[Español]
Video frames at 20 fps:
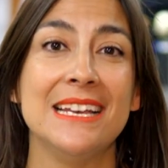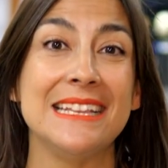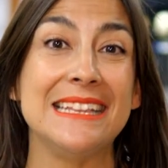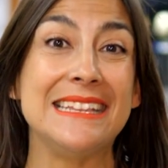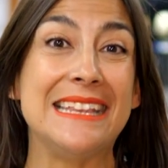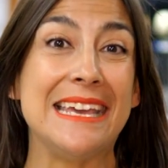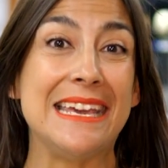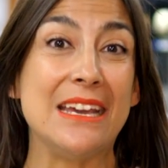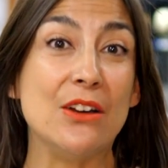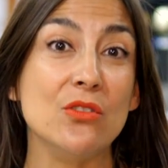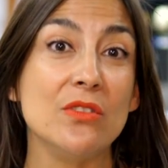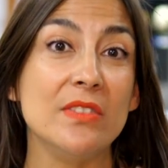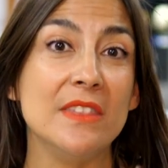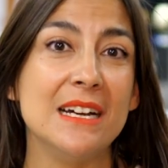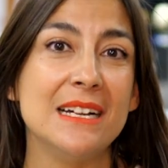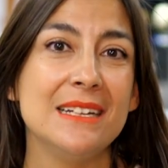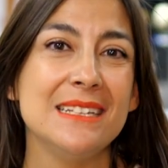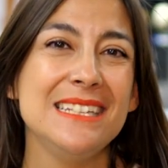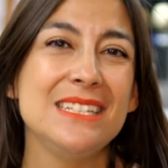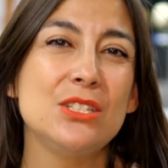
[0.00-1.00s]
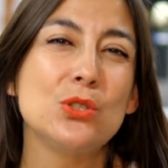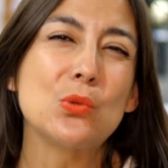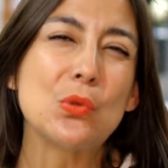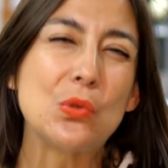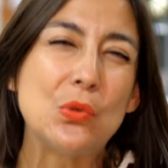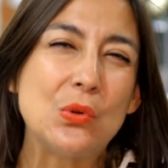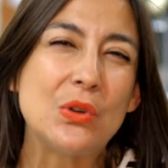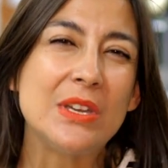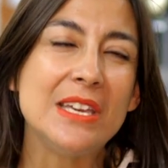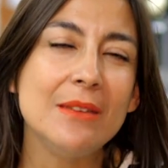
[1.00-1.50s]
de Honda y
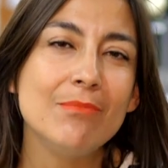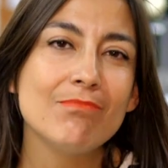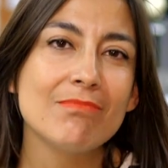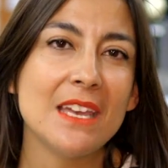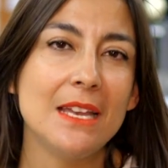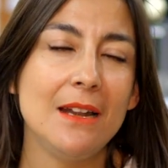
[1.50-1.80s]
Suzuki,